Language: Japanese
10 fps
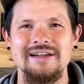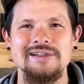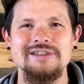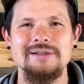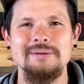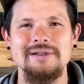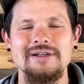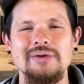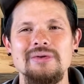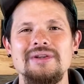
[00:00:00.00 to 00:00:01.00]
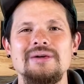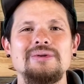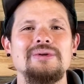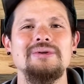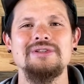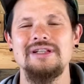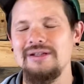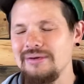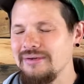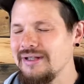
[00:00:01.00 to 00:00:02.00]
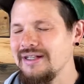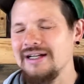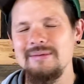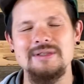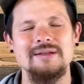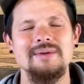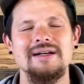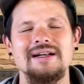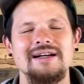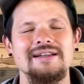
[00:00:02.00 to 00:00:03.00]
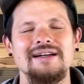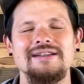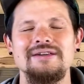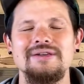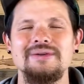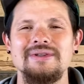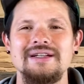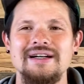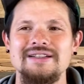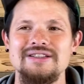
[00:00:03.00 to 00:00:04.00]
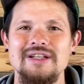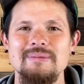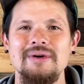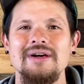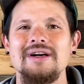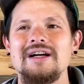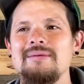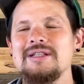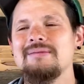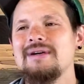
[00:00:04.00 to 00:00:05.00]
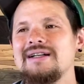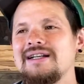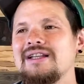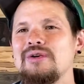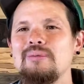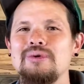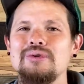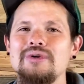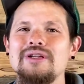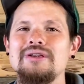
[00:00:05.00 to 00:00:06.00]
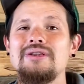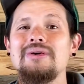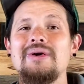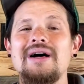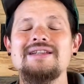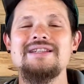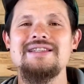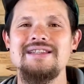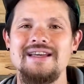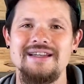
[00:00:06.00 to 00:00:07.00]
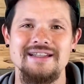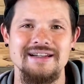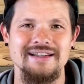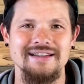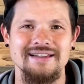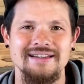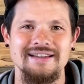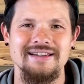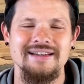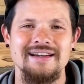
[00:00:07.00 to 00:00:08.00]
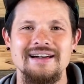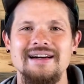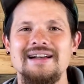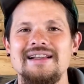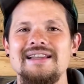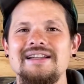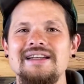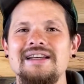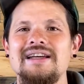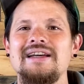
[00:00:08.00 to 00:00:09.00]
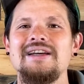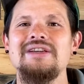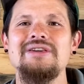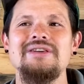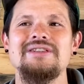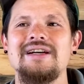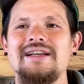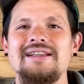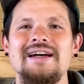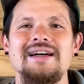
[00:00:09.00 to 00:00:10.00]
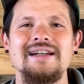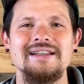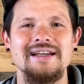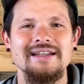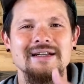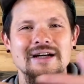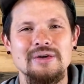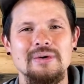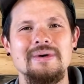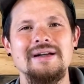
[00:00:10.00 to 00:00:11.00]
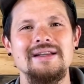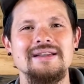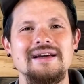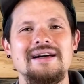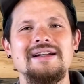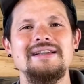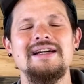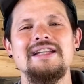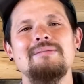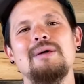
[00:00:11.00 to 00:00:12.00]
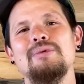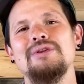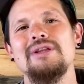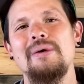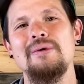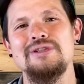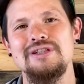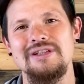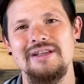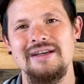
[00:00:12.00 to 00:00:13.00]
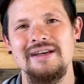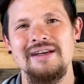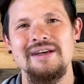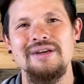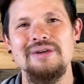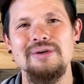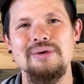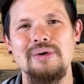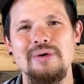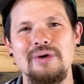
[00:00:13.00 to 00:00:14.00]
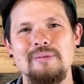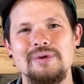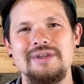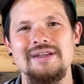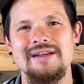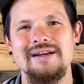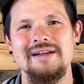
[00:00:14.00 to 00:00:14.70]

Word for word: 自分がどんなことをしてどんなに神様から離れているように感じても神様あなたのもとへと走っていきたいあなたに許されたいあなたに囲われてあなたに守ってほしいという心を持ってた